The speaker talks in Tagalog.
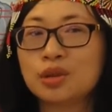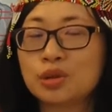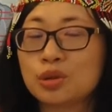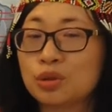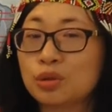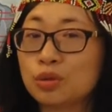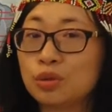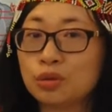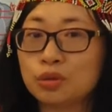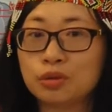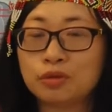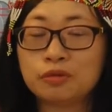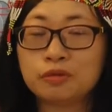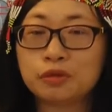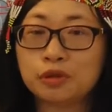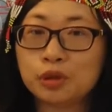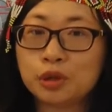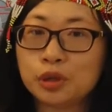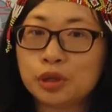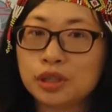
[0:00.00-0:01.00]
So through
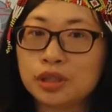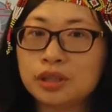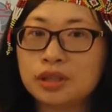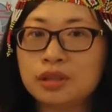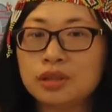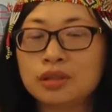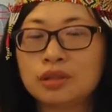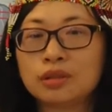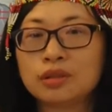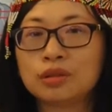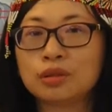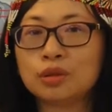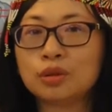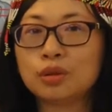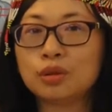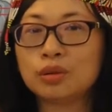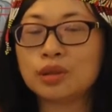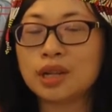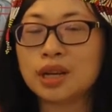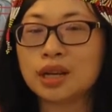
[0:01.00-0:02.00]
food,
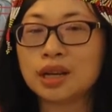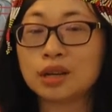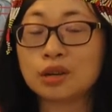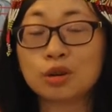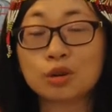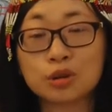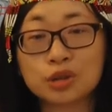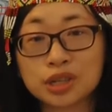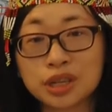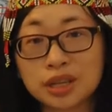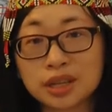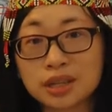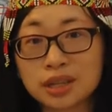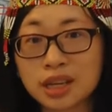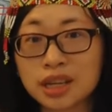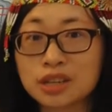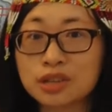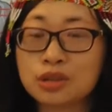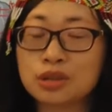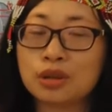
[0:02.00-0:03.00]
through the coaching
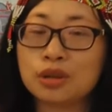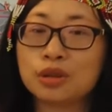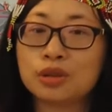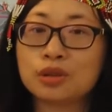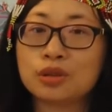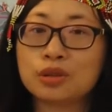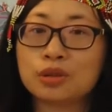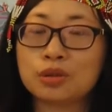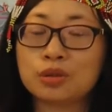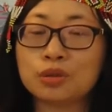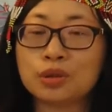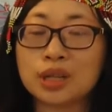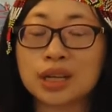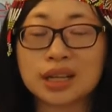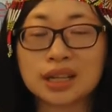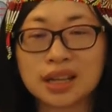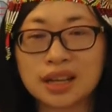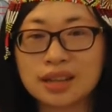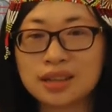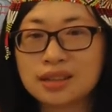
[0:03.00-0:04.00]
sessions, through the
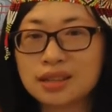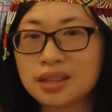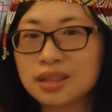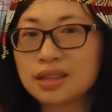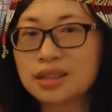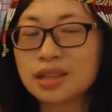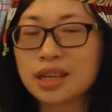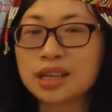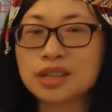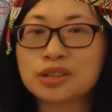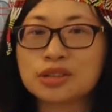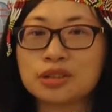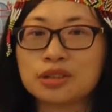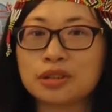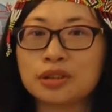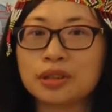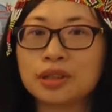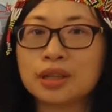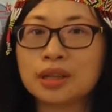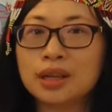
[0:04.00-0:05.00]
cleansing
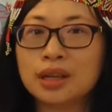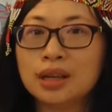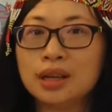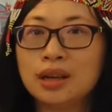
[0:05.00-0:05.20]
session.